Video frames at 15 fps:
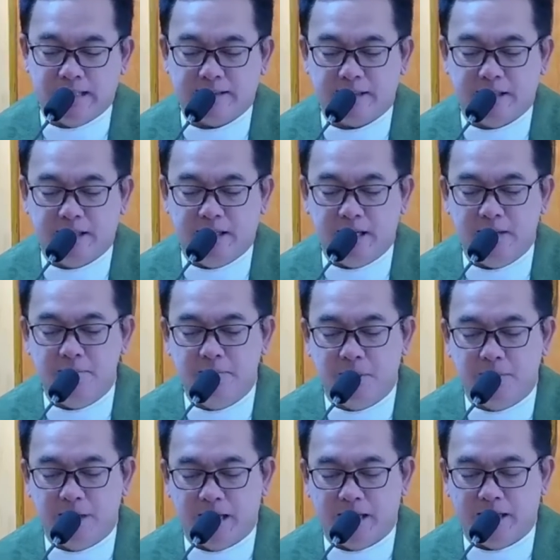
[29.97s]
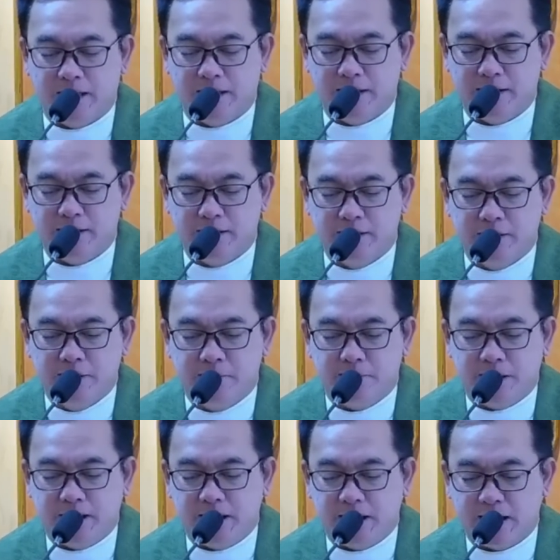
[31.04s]
at ilang babaeng
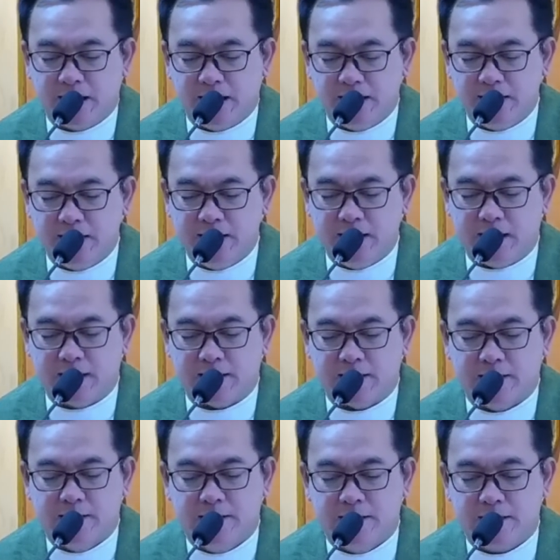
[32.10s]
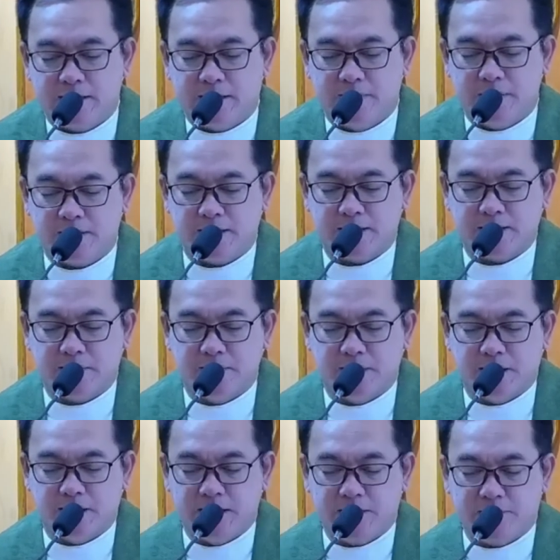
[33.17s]
pinagaling niya sa
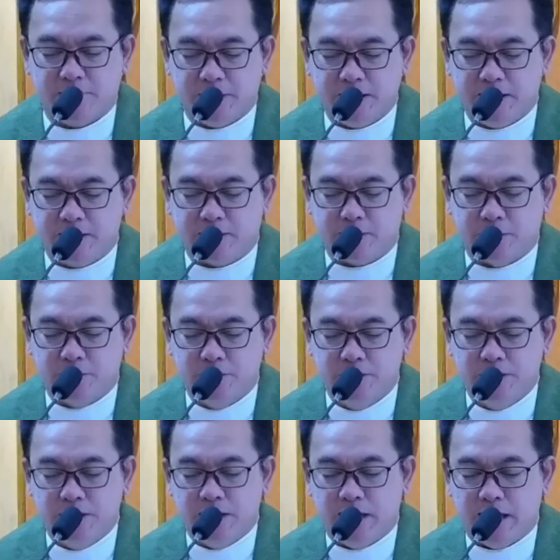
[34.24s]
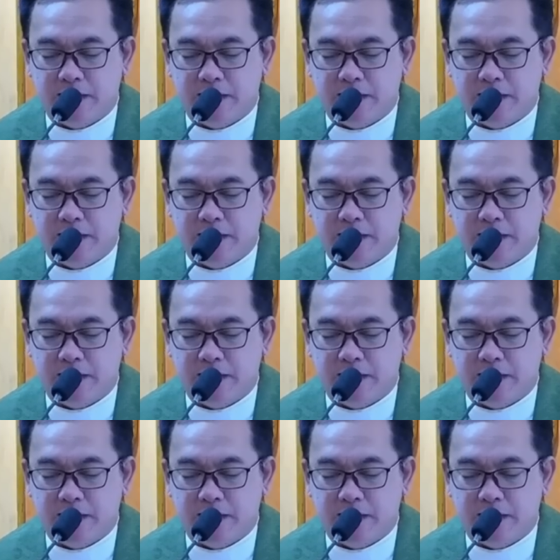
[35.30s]
masasamang espiritu